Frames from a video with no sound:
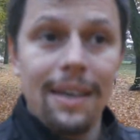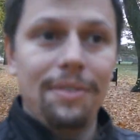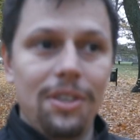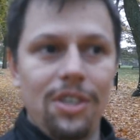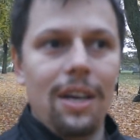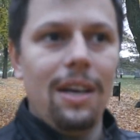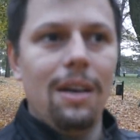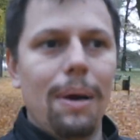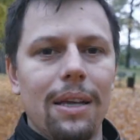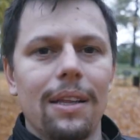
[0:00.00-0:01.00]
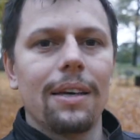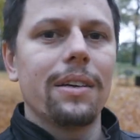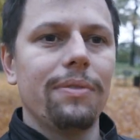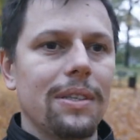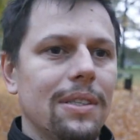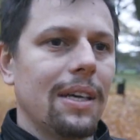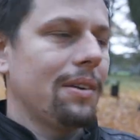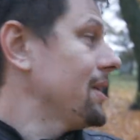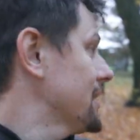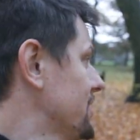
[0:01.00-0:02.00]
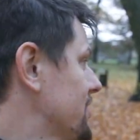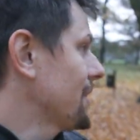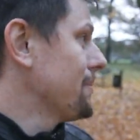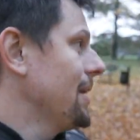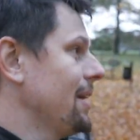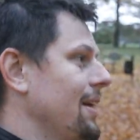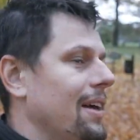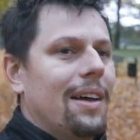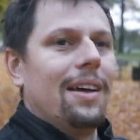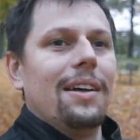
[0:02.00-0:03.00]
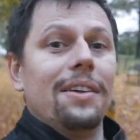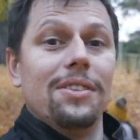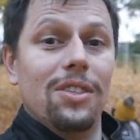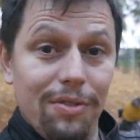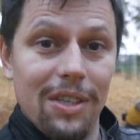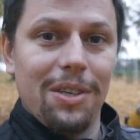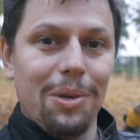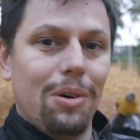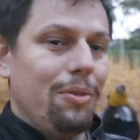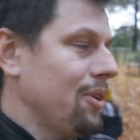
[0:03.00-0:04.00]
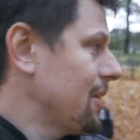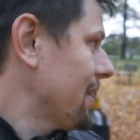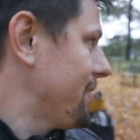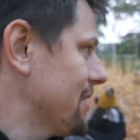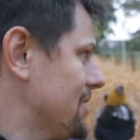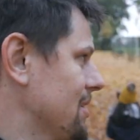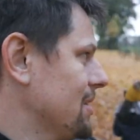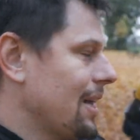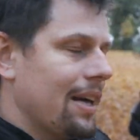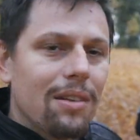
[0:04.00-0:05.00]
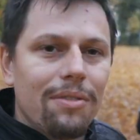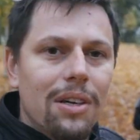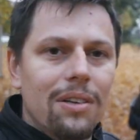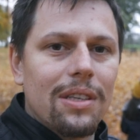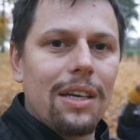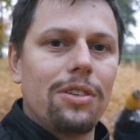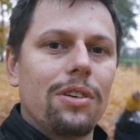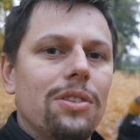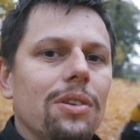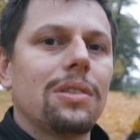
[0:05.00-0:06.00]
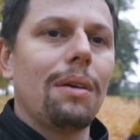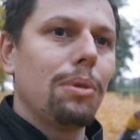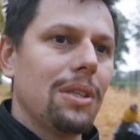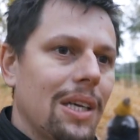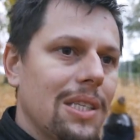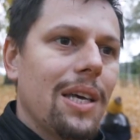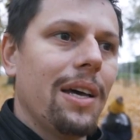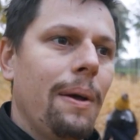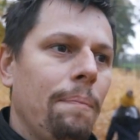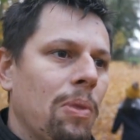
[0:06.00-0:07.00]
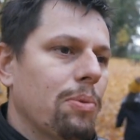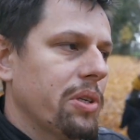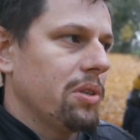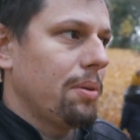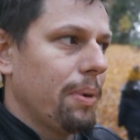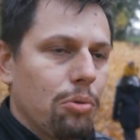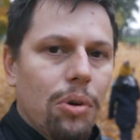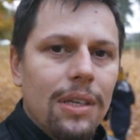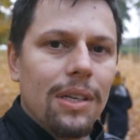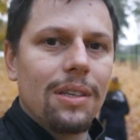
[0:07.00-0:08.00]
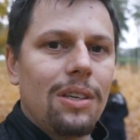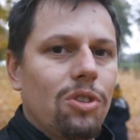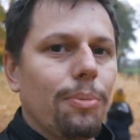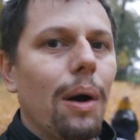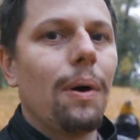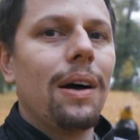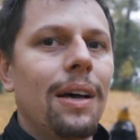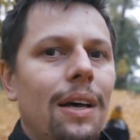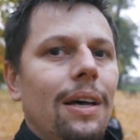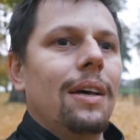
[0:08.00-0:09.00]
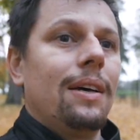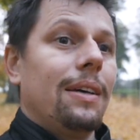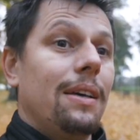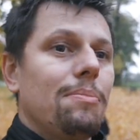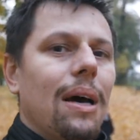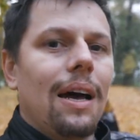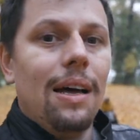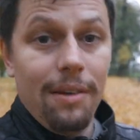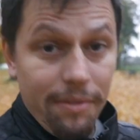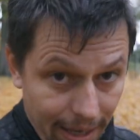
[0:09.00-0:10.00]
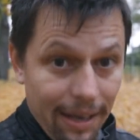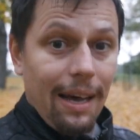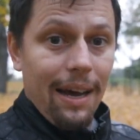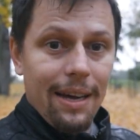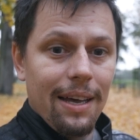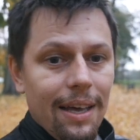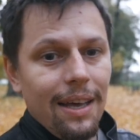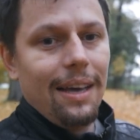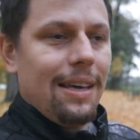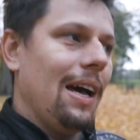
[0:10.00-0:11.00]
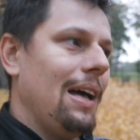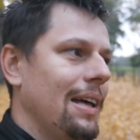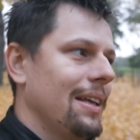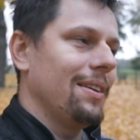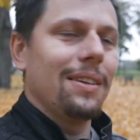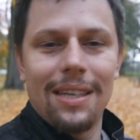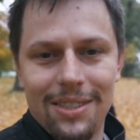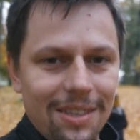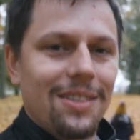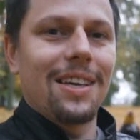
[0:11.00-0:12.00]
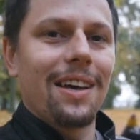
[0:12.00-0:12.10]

i jak widzicie, Magda nagrywa z zero jakichś tam dziwnych ruchów. Tak więc y, tak to wygląda, jeśli chodzi o stabilizację przez osobę, która nigdy nie trzymała gimbala w rękach. Ja, to jest za ciężkie.